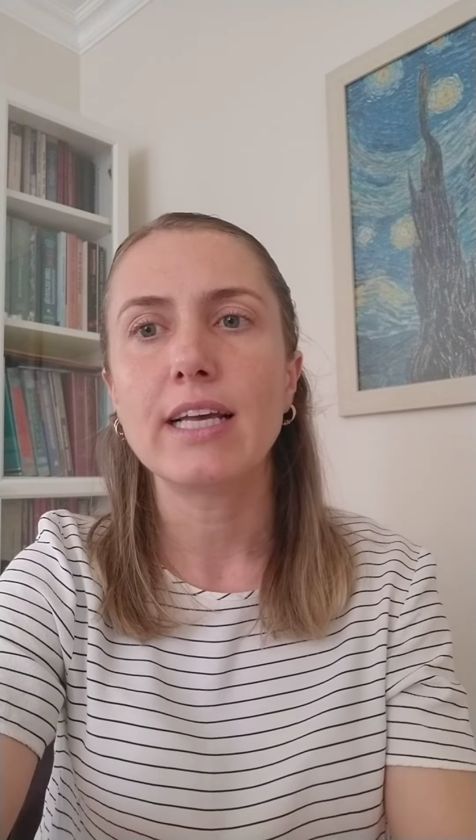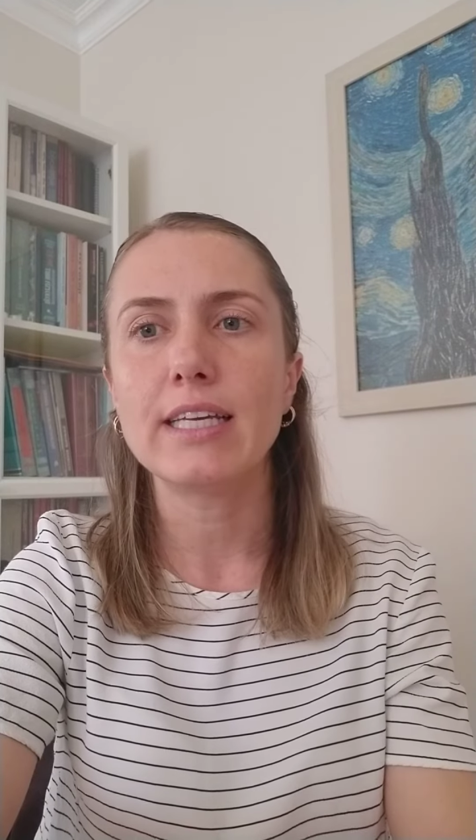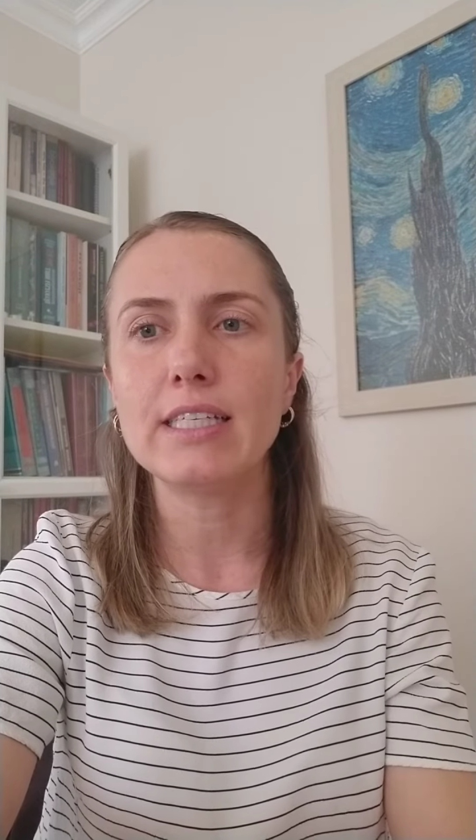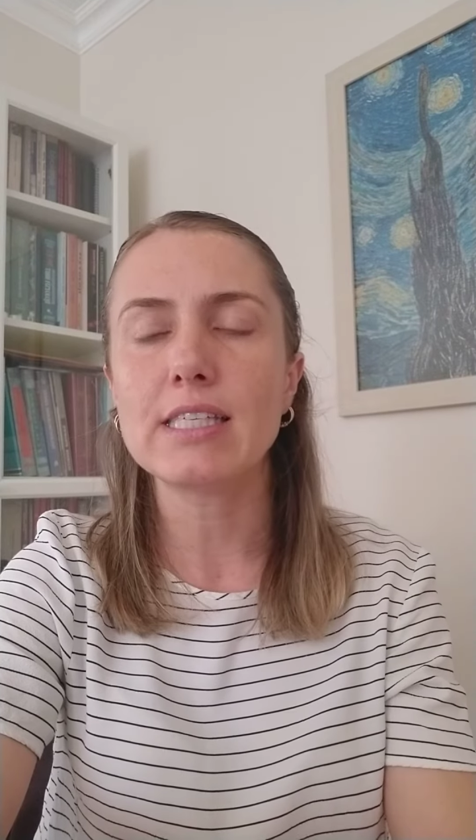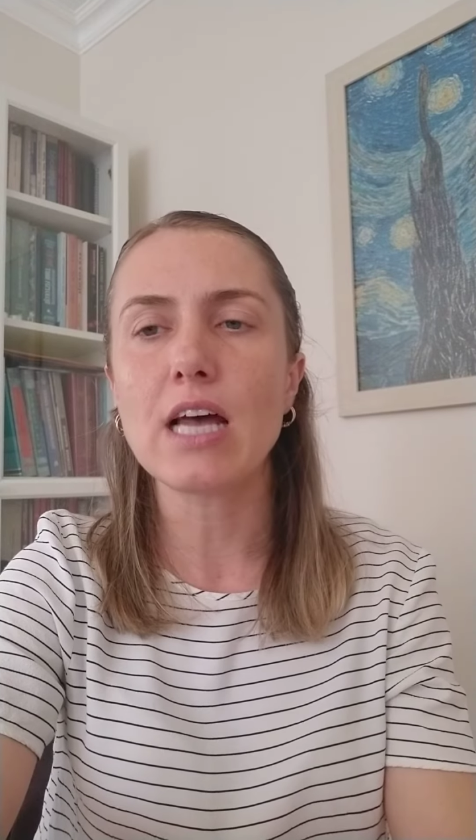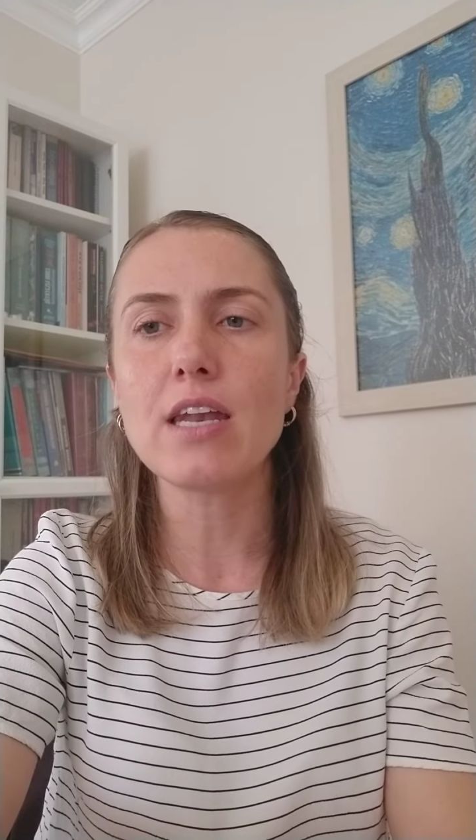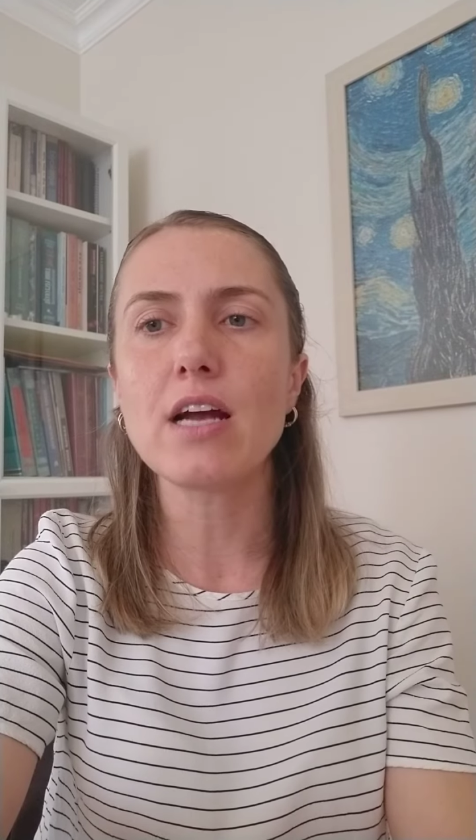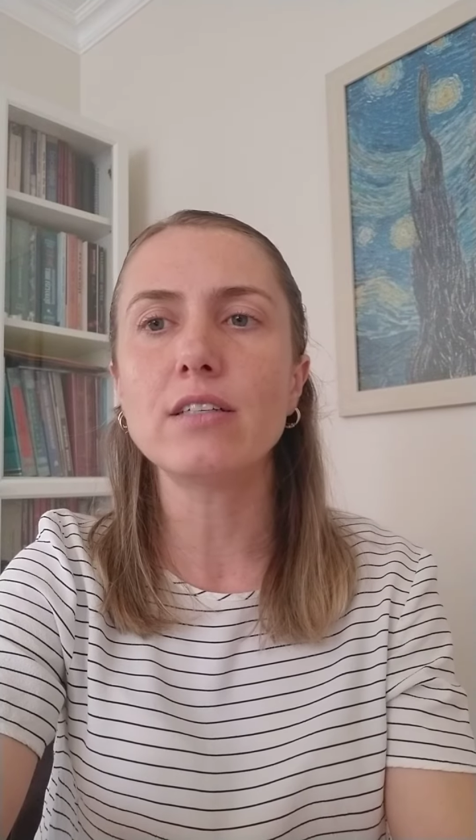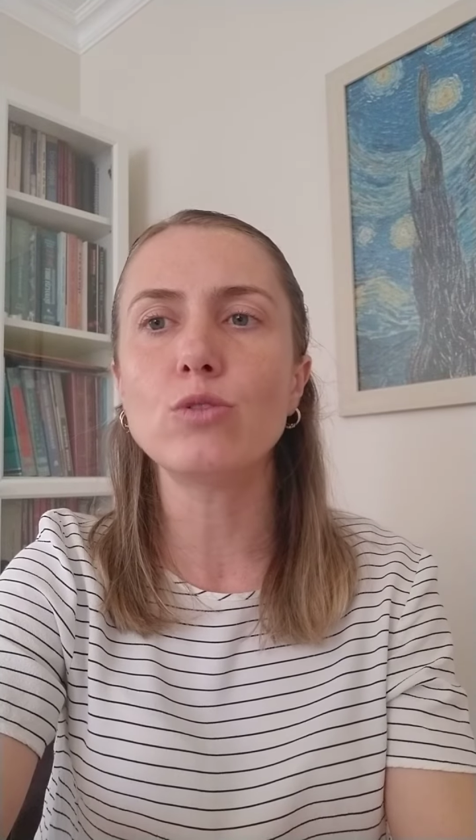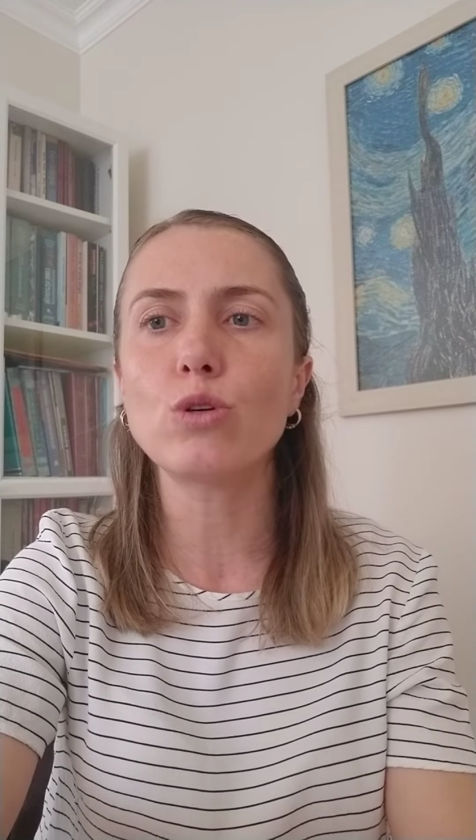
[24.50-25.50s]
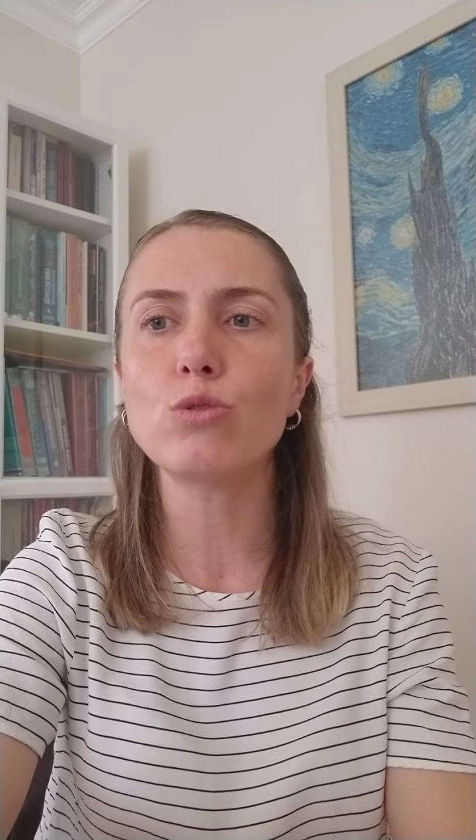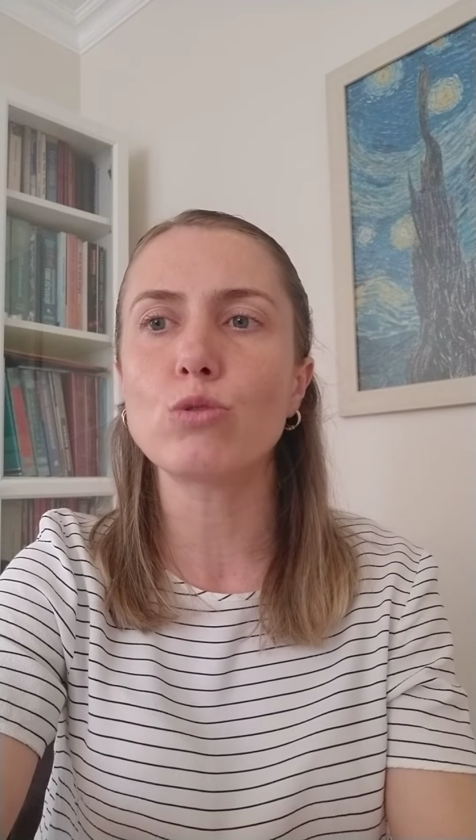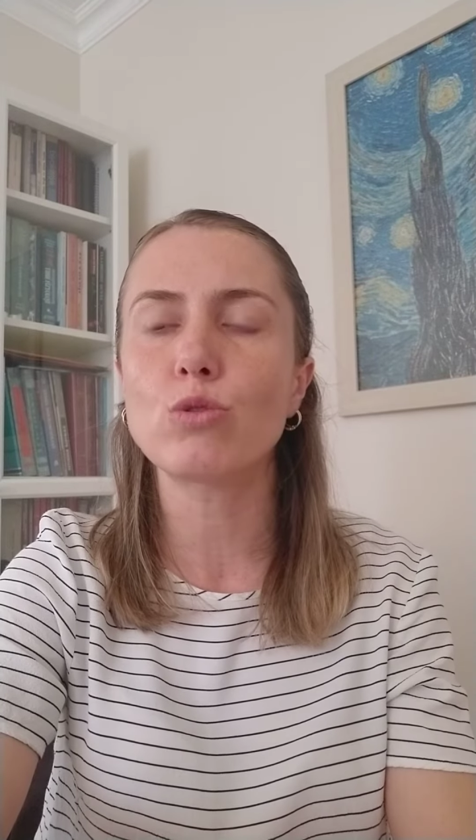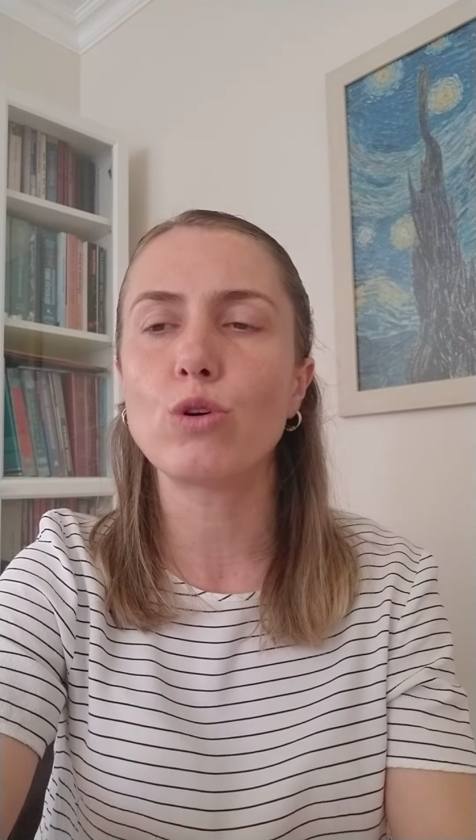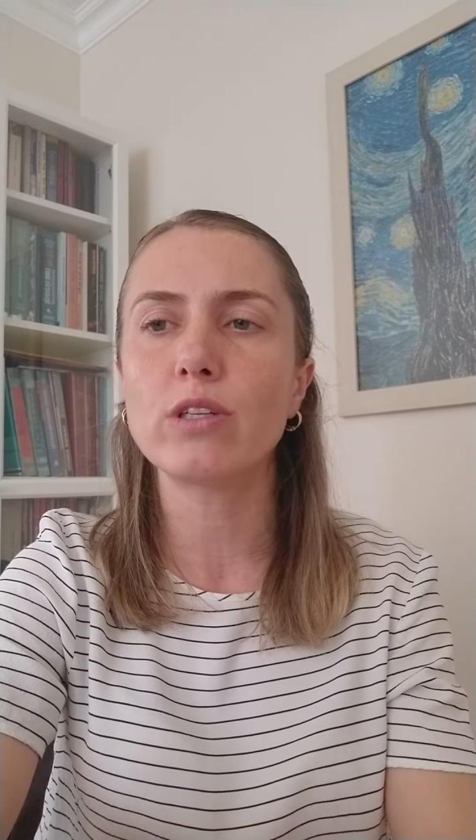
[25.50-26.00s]
İnsanlarda dört
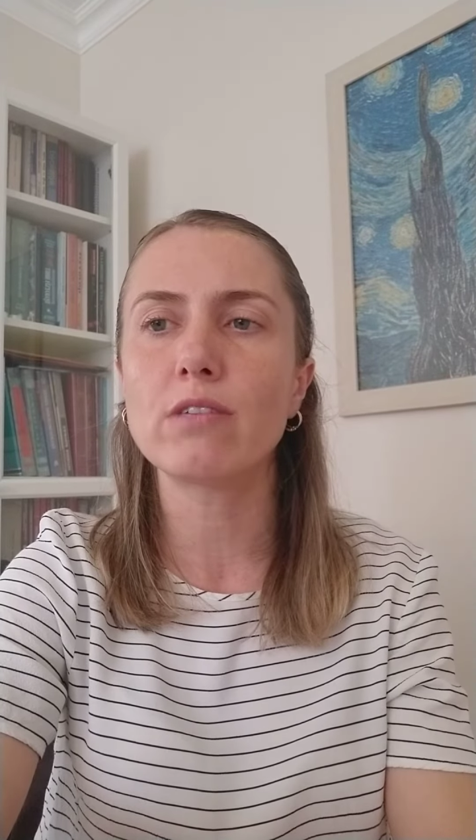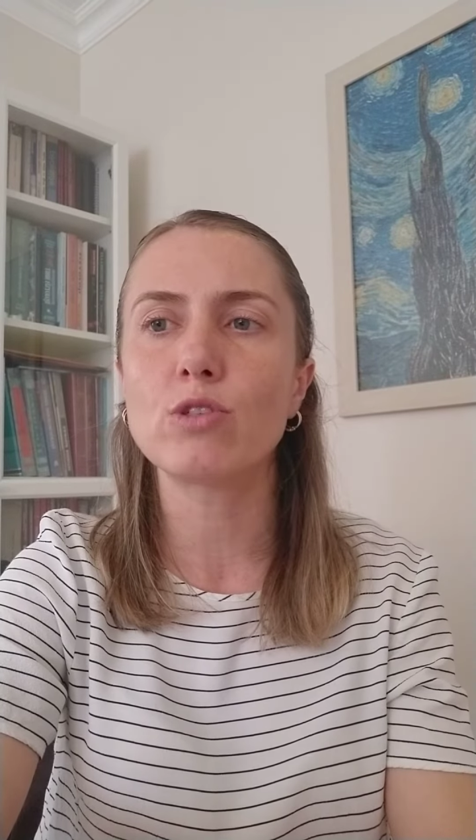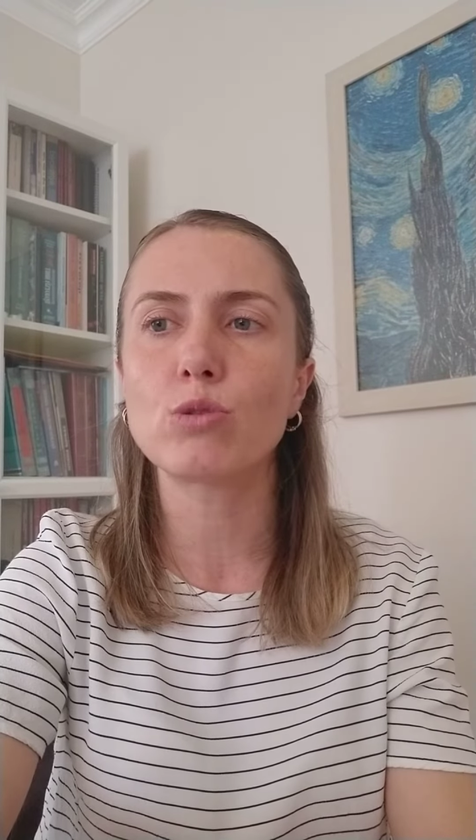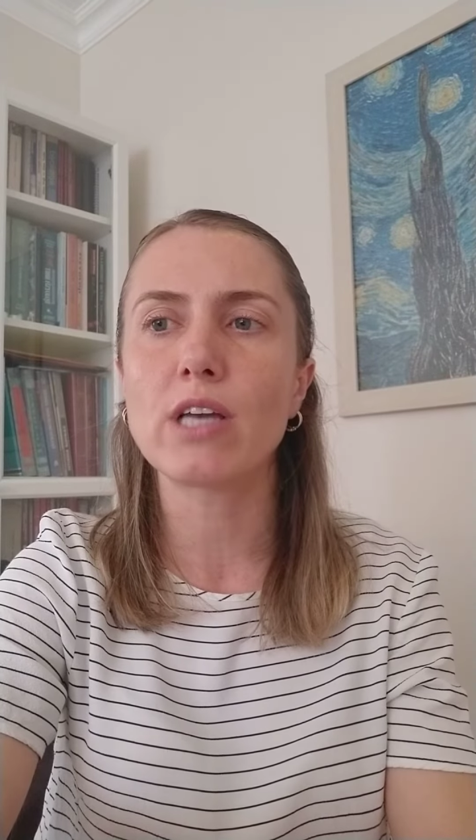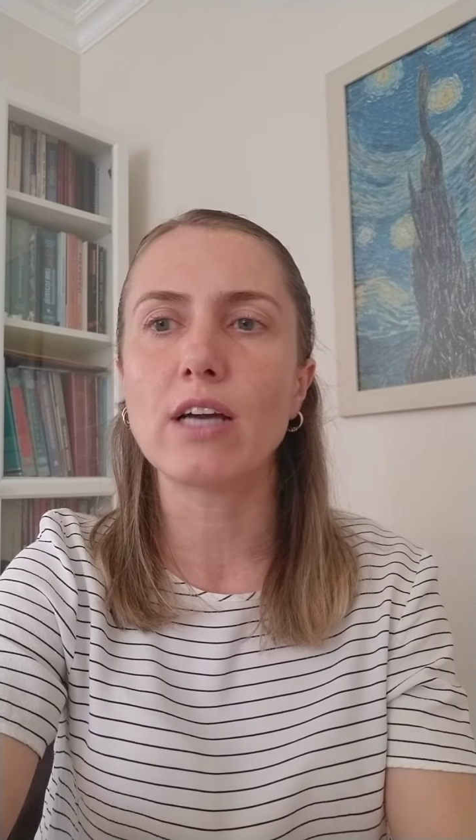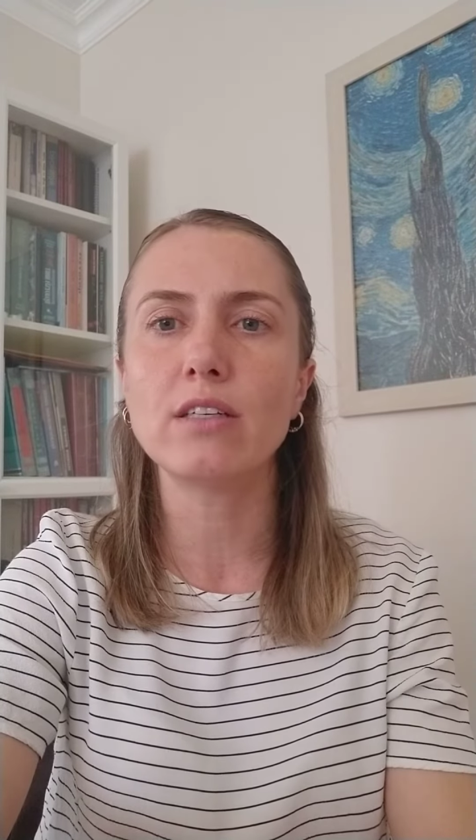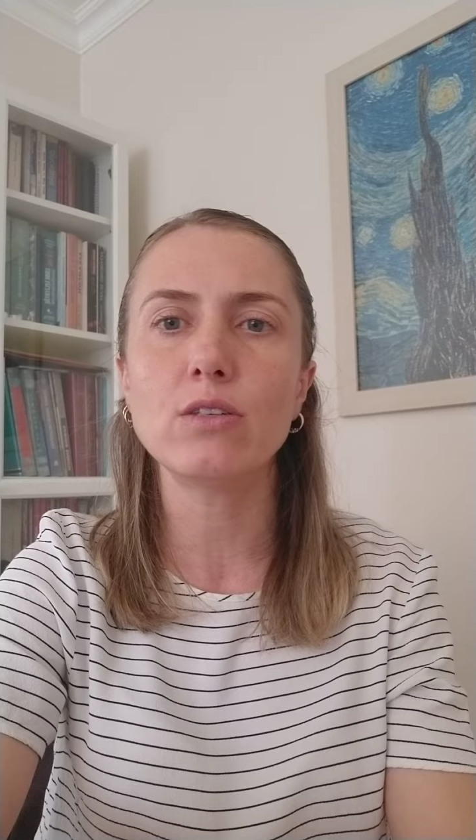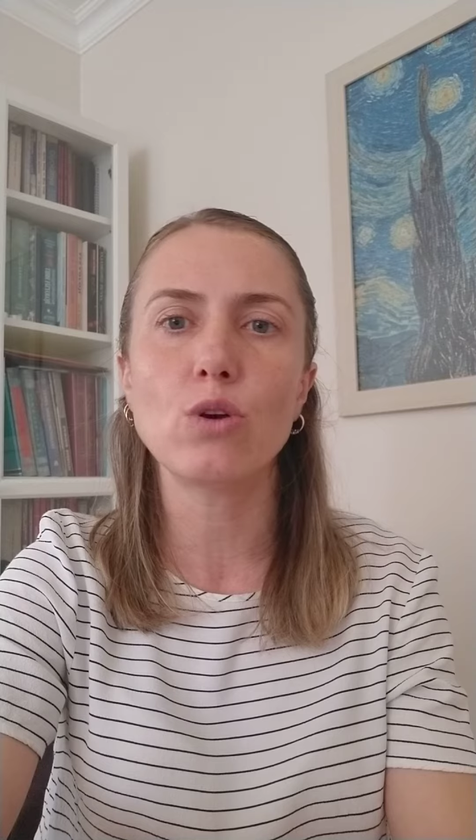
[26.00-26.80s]
tür koronavirüs yaygın